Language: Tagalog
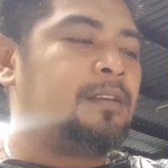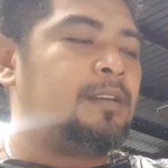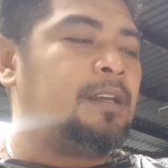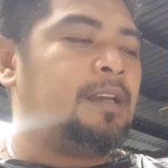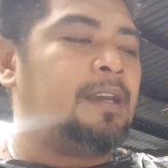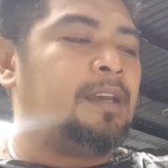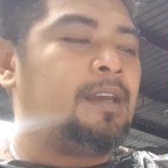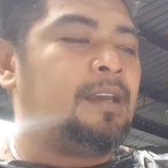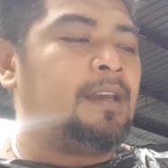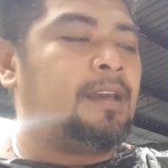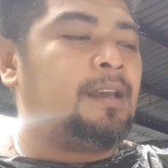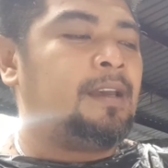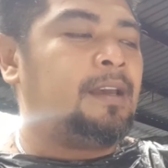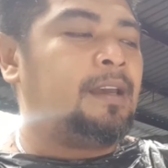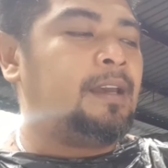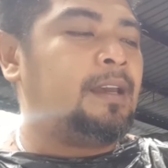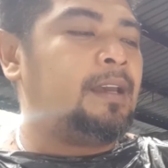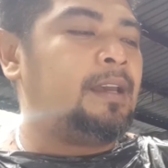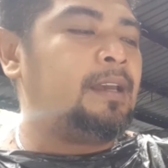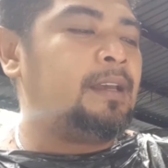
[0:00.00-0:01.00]

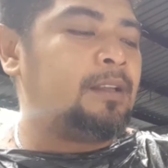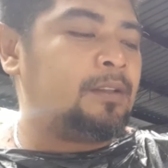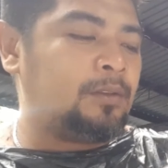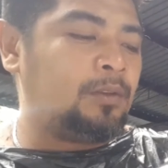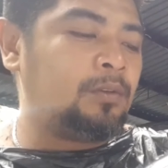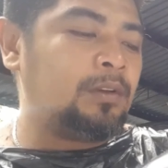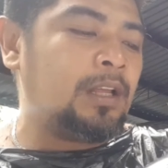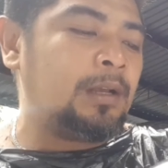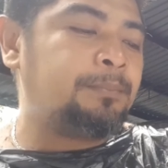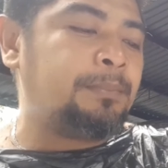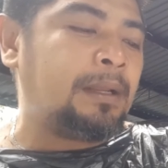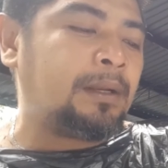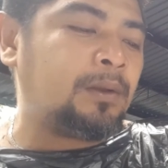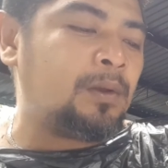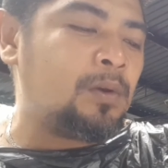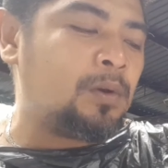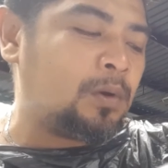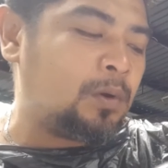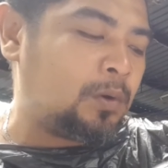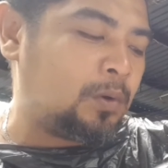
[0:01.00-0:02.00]
Eh, nung
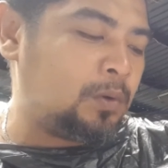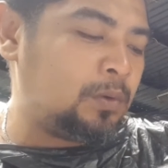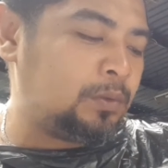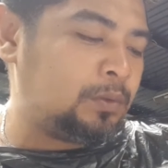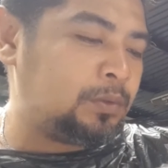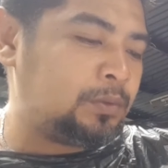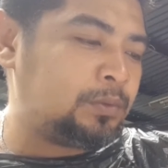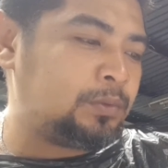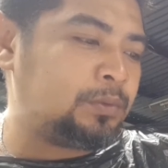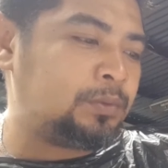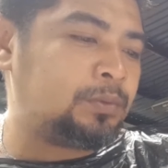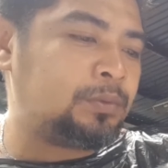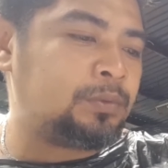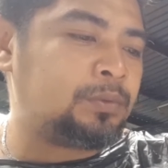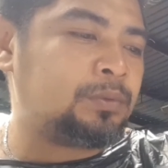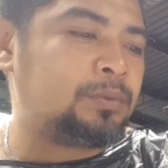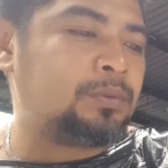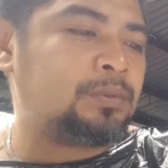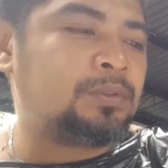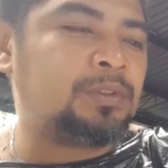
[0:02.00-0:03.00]
nagbarko ko,
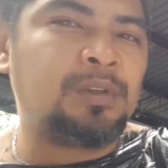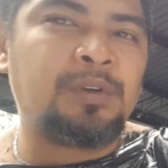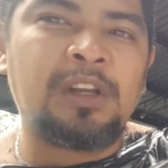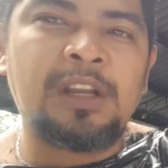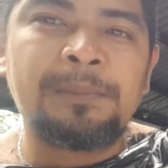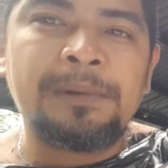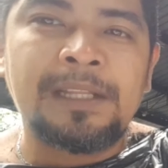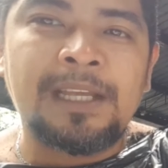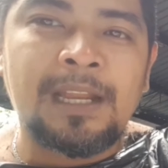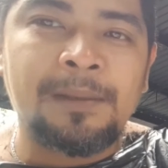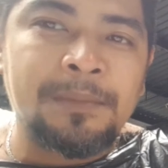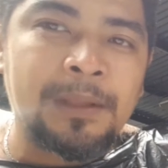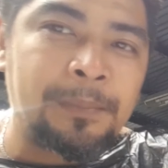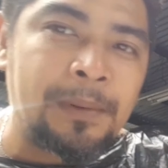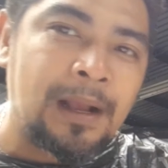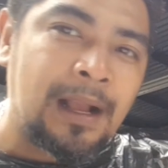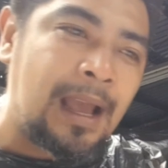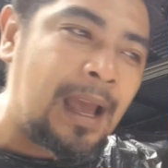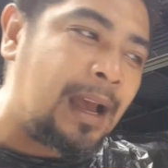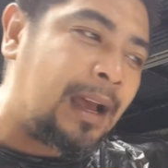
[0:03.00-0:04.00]
hindi pa naman alam na
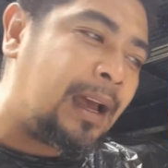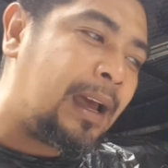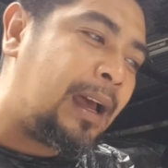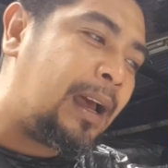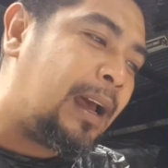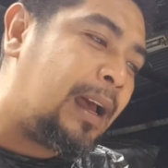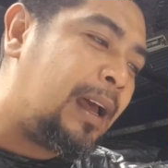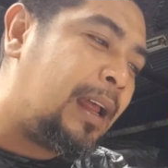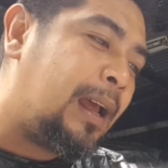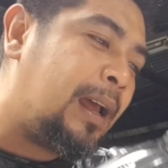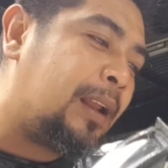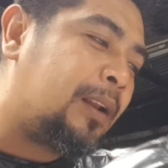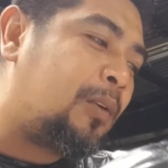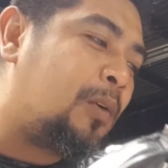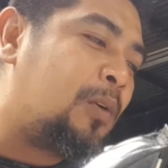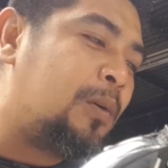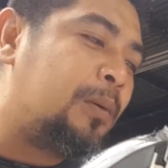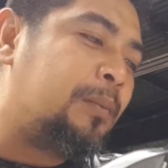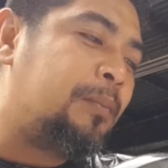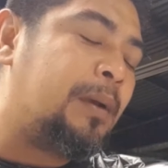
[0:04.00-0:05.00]
pagkaka
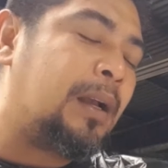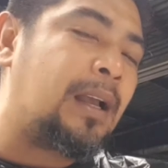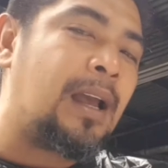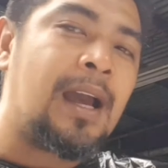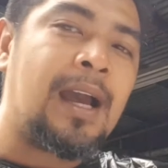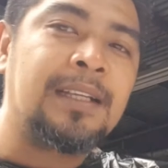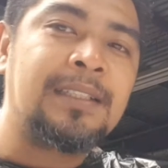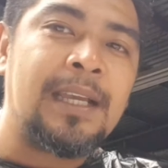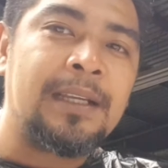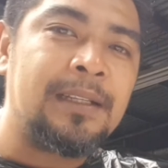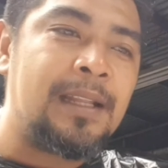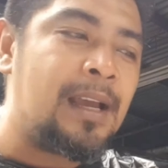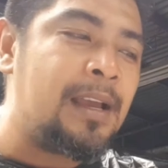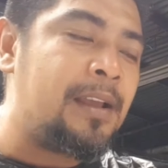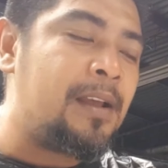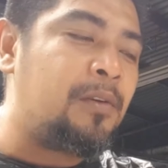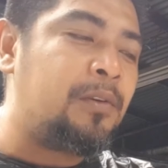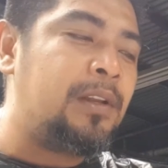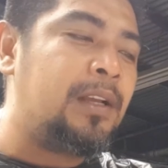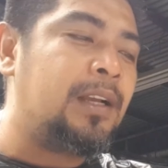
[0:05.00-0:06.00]
pagkaka
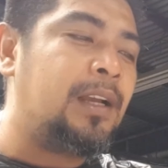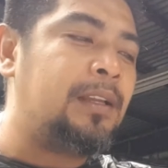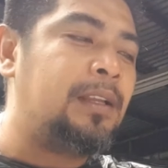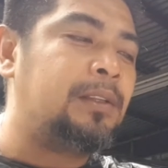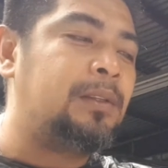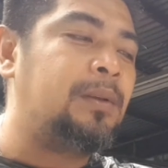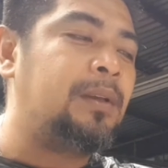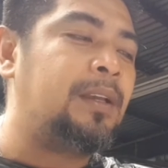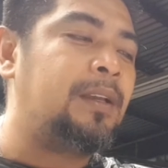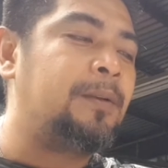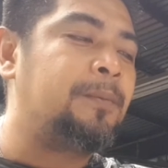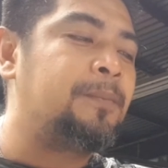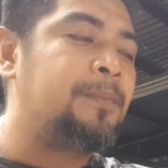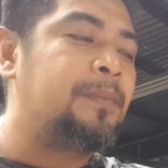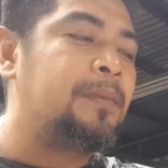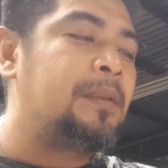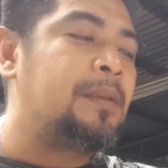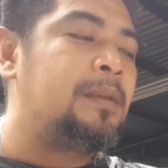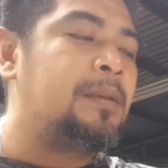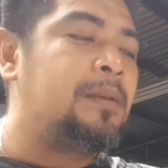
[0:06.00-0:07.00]
sideline ako ng ganito eh.
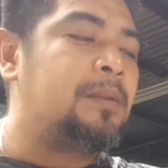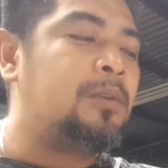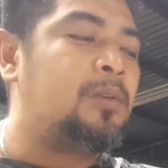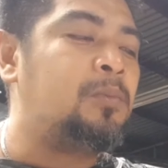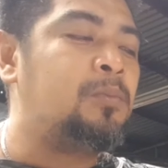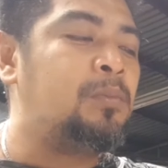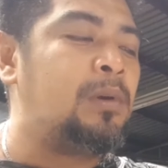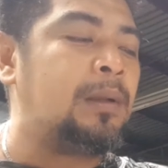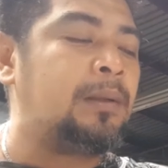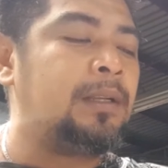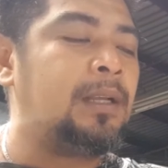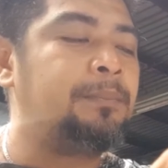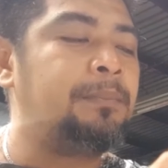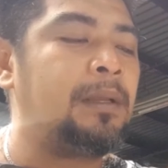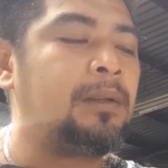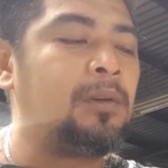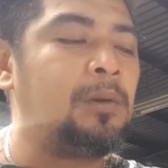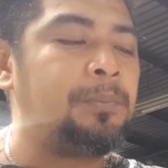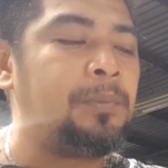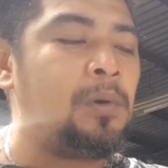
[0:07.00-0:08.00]
Nung
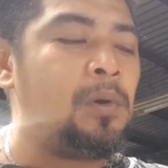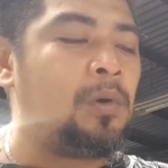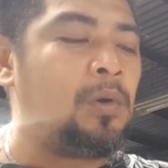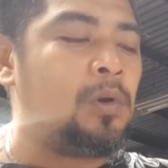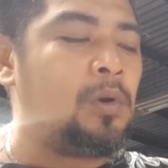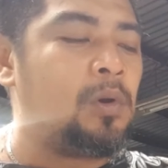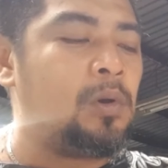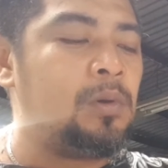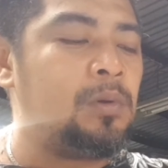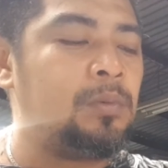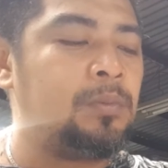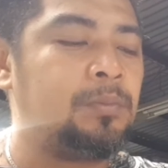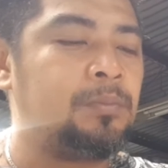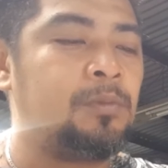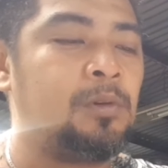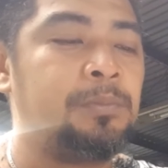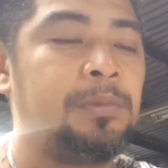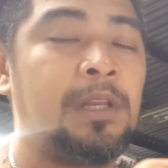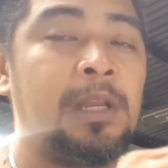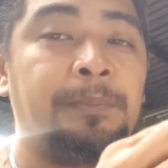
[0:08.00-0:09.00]
nagbarko po ako,
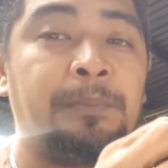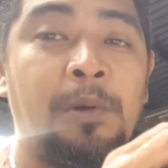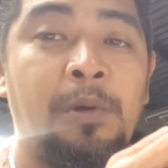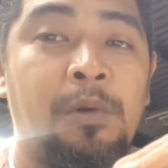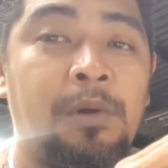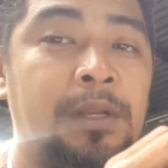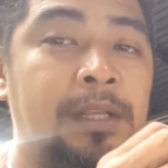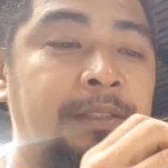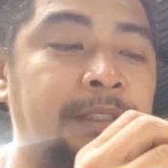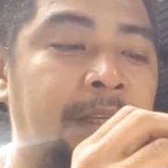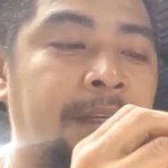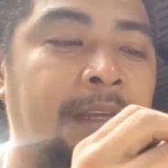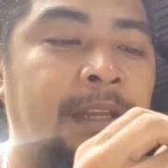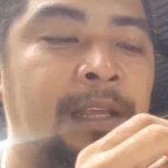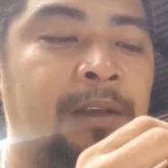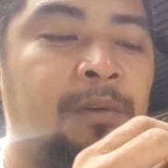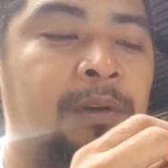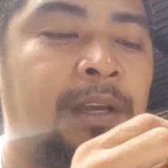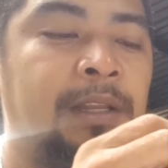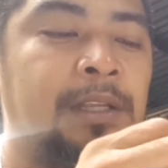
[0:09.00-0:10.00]
bumili po ako ng
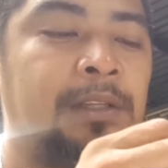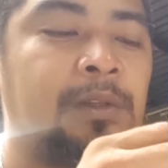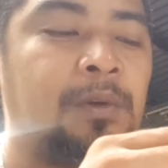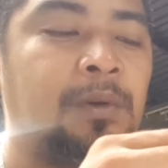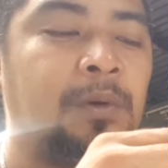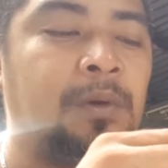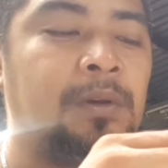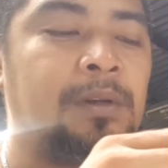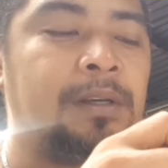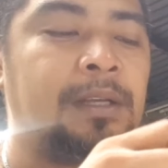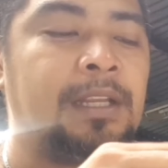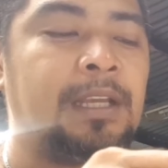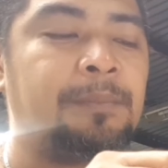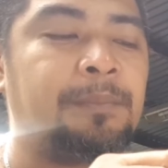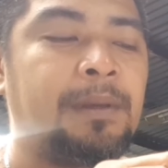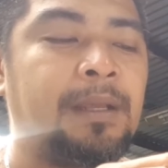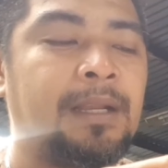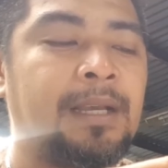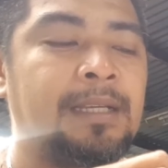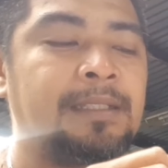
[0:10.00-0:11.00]
sarili kong ganito,
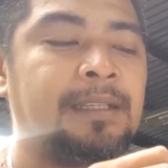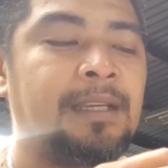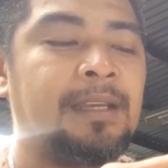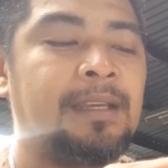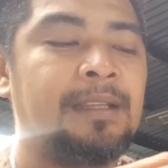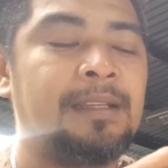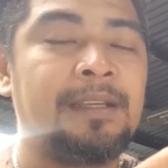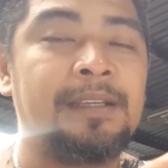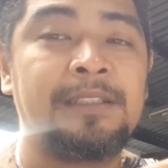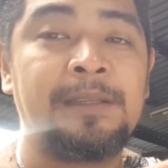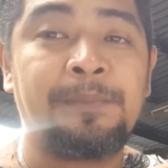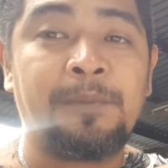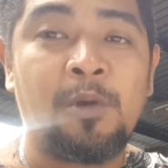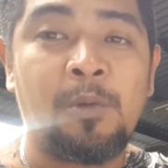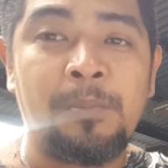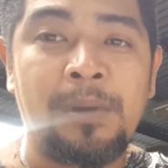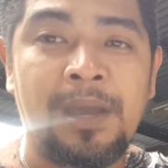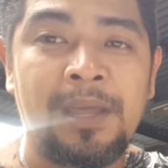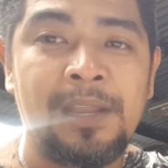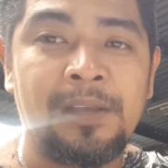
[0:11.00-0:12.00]
flipper, kasi iniisip ko
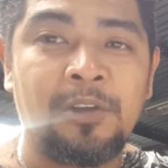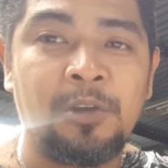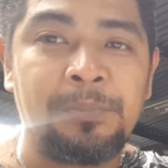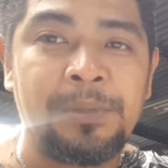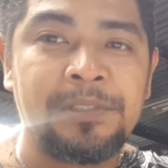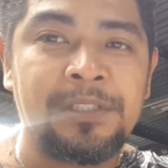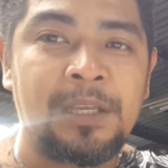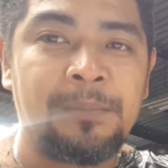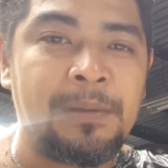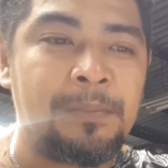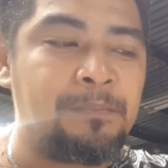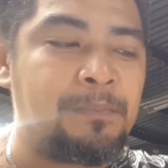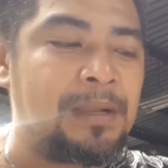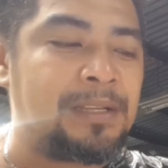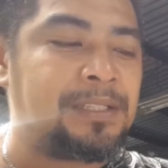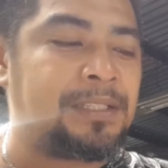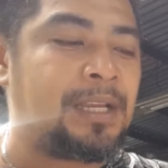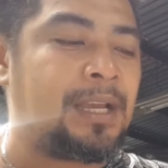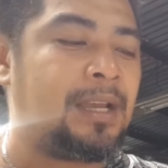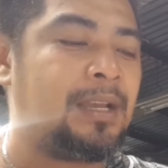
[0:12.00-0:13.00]
mahal ang gupit sa ibang
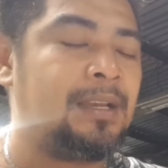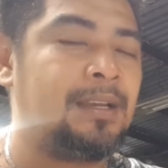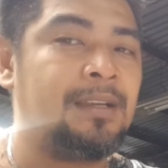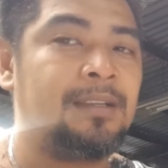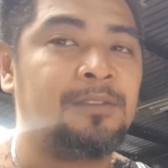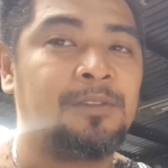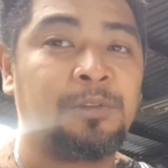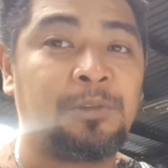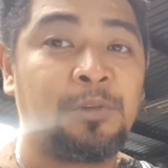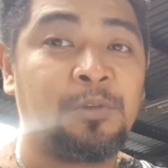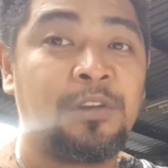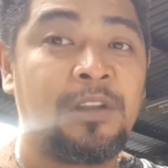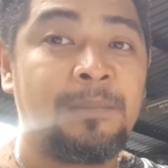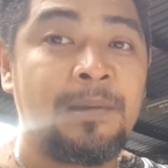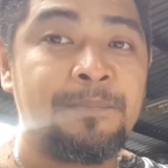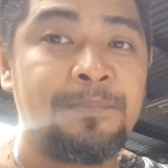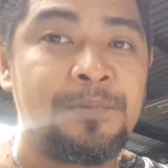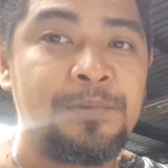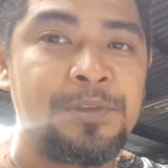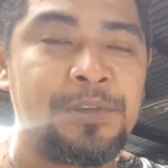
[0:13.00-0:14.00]
bansa. Totoo
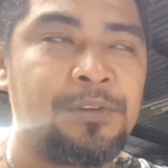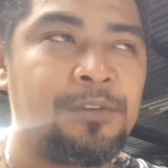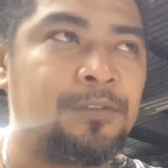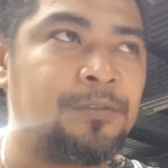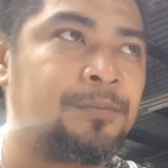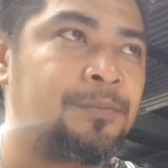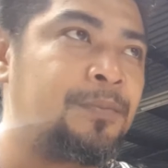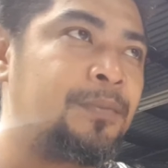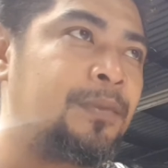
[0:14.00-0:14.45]
naman po yun.